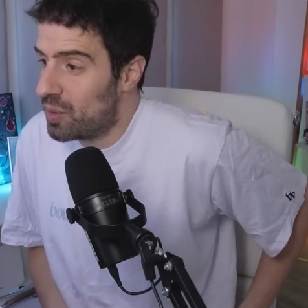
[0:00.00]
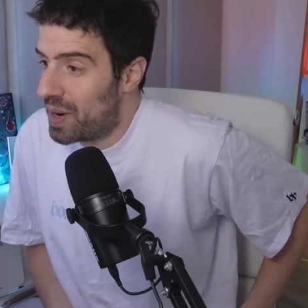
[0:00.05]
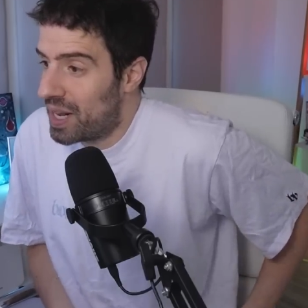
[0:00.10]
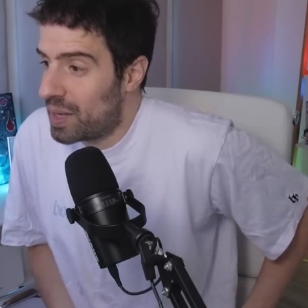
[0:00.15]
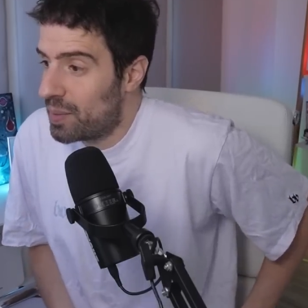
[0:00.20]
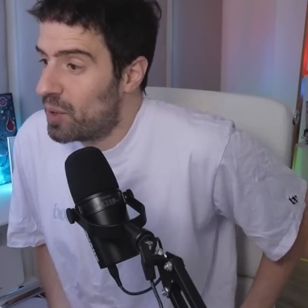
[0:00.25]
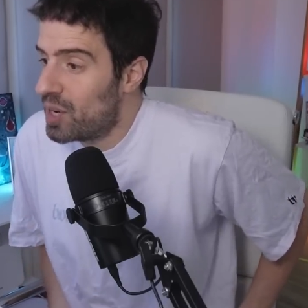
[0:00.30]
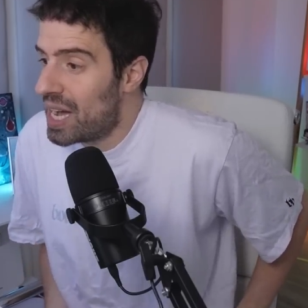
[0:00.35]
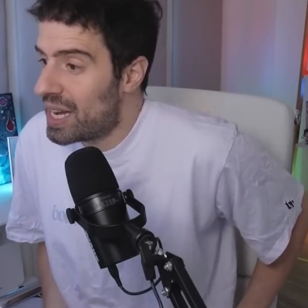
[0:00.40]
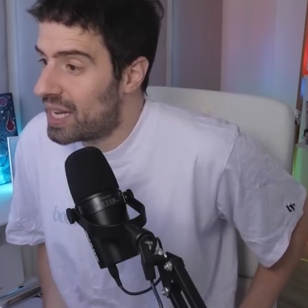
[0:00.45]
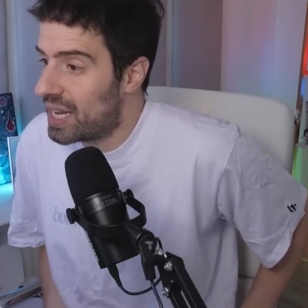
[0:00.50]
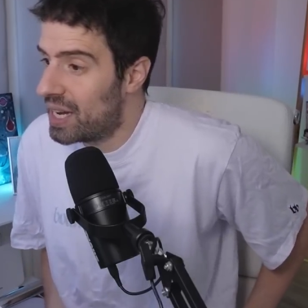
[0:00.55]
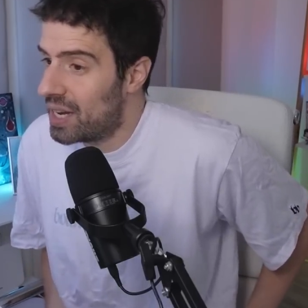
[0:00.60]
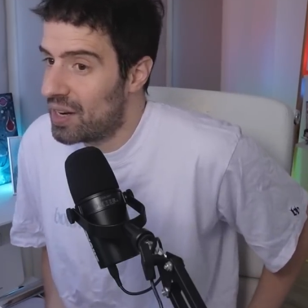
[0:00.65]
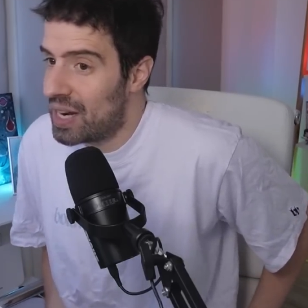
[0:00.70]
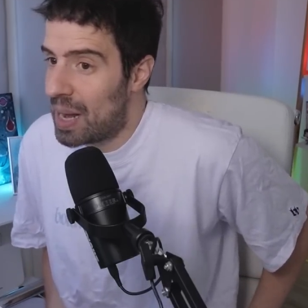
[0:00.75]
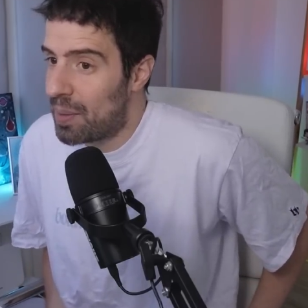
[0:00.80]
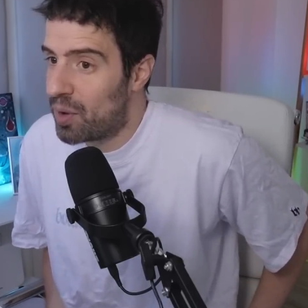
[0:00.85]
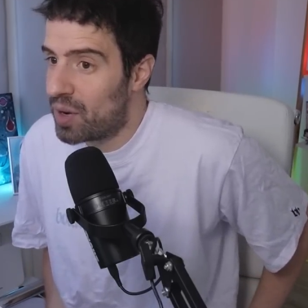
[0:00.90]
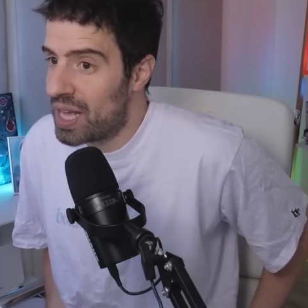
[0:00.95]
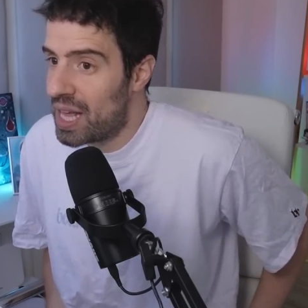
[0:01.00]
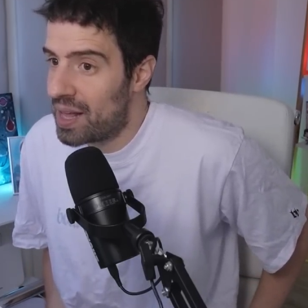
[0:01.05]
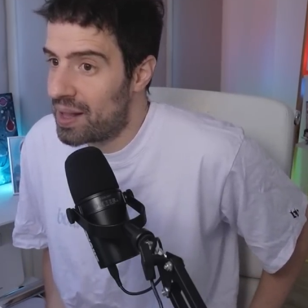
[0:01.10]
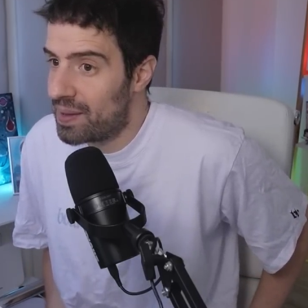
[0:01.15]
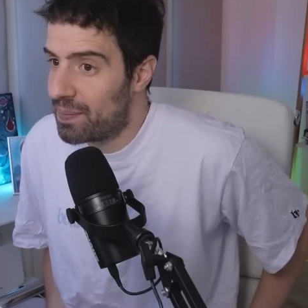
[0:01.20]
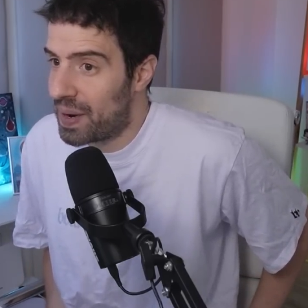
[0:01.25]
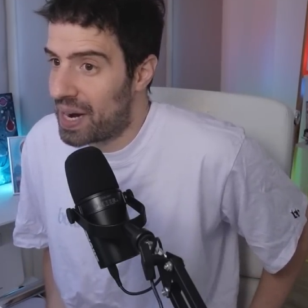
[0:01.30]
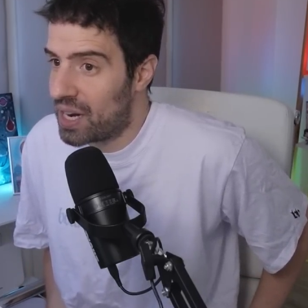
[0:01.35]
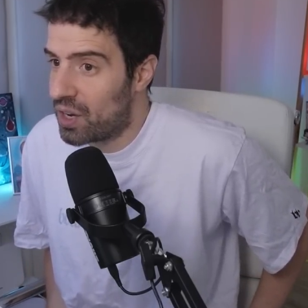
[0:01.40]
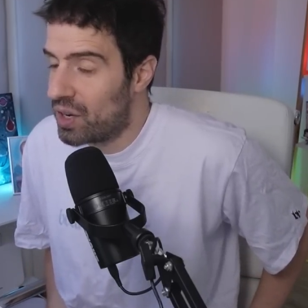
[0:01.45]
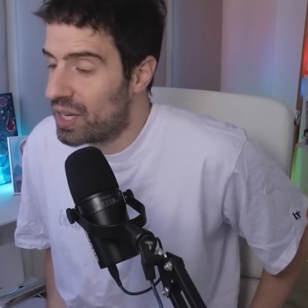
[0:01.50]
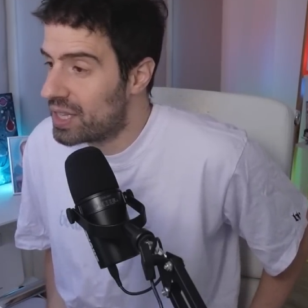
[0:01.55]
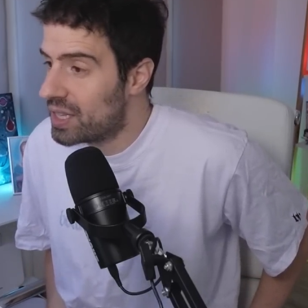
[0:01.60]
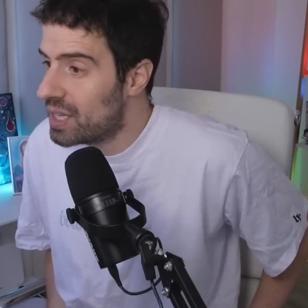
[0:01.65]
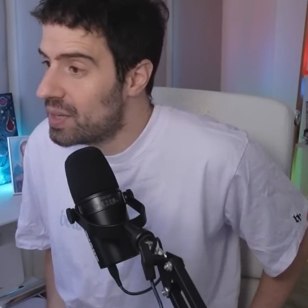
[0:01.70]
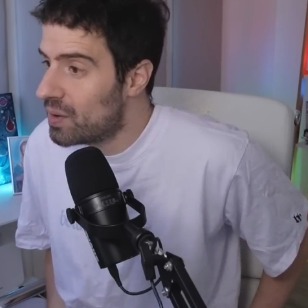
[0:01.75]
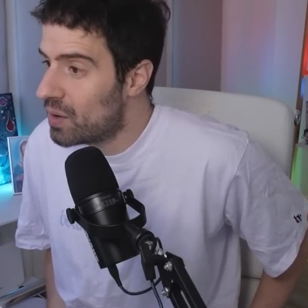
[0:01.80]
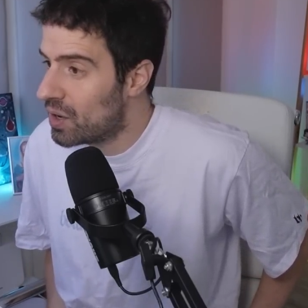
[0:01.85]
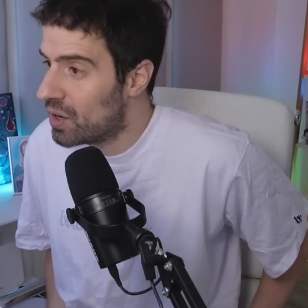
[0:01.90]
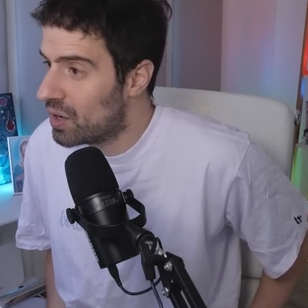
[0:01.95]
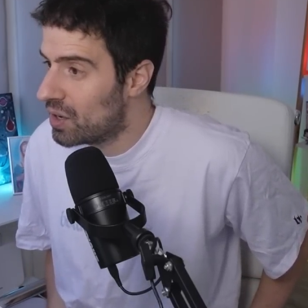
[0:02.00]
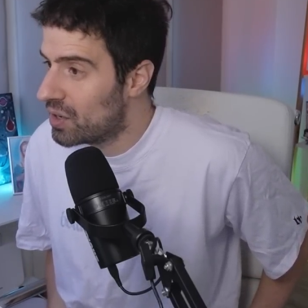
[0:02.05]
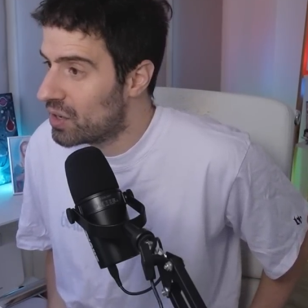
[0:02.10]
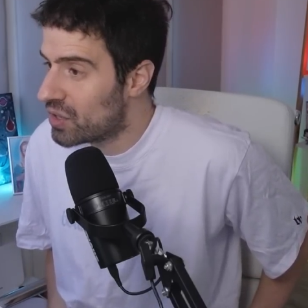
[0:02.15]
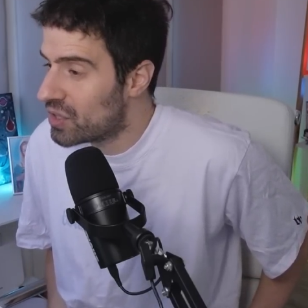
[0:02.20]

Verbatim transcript: ¿Para que pongas qué? ¿Las monedas para el colectivo? No